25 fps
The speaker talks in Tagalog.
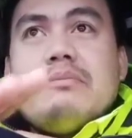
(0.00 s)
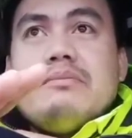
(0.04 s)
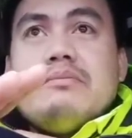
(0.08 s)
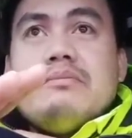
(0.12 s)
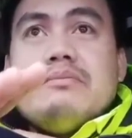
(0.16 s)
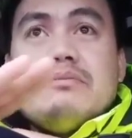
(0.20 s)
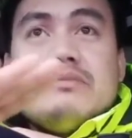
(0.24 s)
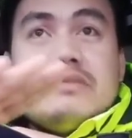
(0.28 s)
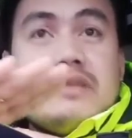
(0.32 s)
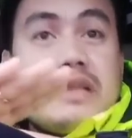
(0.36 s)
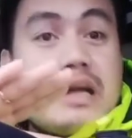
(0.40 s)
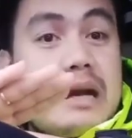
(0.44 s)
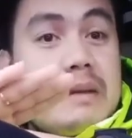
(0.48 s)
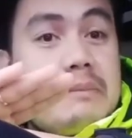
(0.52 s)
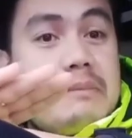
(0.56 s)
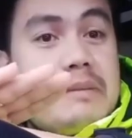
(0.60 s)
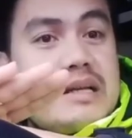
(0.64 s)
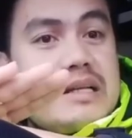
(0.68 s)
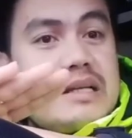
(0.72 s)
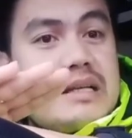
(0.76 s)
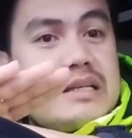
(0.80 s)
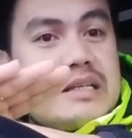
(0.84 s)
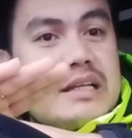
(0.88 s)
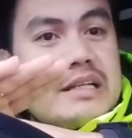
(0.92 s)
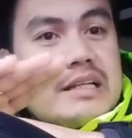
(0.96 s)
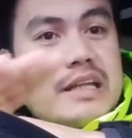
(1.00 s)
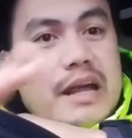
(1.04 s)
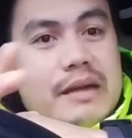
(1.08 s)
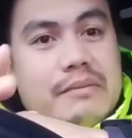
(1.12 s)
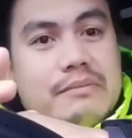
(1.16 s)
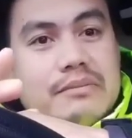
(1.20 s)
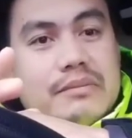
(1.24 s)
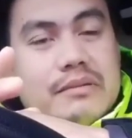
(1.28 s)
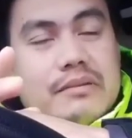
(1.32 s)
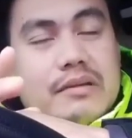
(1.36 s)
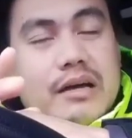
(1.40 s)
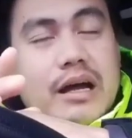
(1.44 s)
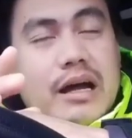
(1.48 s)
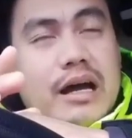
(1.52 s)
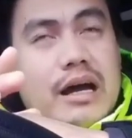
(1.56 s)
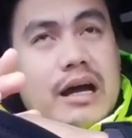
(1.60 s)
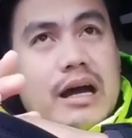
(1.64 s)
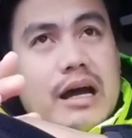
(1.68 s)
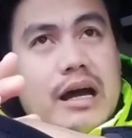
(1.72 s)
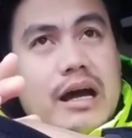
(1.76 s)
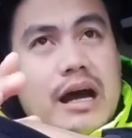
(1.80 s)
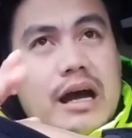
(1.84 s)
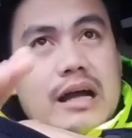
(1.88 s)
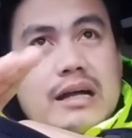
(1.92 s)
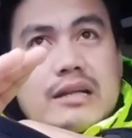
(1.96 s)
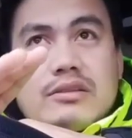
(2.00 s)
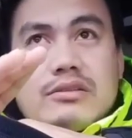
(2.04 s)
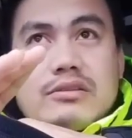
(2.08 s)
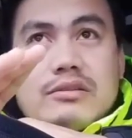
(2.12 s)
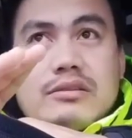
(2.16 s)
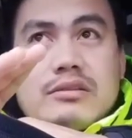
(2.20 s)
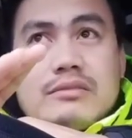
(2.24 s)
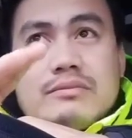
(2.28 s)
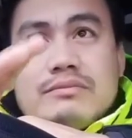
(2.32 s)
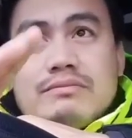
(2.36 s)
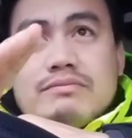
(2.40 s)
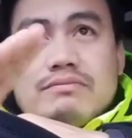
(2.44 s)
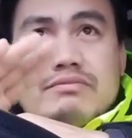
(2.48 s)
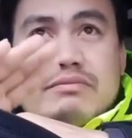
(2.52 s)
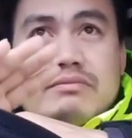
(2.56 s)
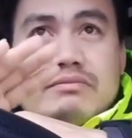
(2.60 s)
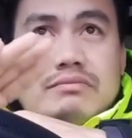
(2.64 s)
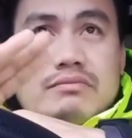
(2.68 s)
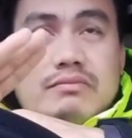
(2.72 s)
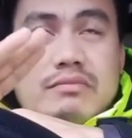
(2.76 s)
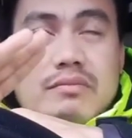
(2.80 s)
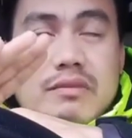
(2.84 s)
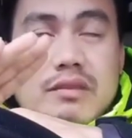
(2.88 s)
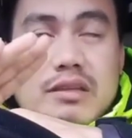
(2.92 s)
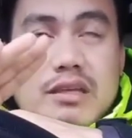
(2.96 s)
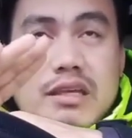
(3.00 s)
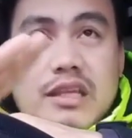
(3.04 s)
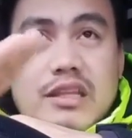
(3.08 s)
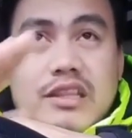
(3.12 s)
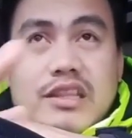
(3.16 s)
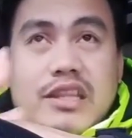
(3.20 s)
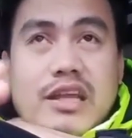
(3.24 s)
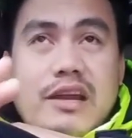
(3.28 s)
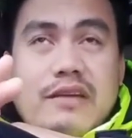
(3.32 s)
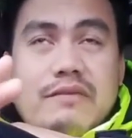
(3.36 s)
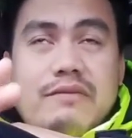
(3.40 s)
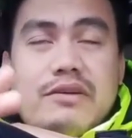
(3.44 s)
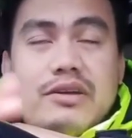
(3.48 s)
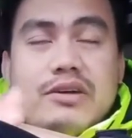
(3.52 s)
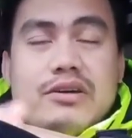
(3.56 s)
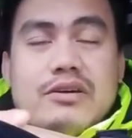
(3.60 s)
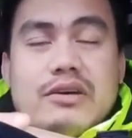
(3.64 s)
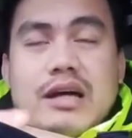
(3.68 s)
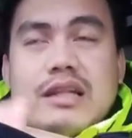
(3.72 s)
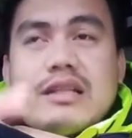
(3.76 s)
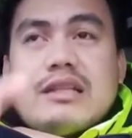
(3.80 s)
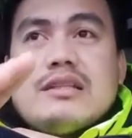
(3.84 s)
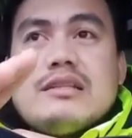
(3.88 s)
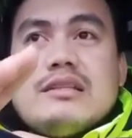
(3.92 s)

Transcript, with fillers: nakapasa sa drive uh, interview at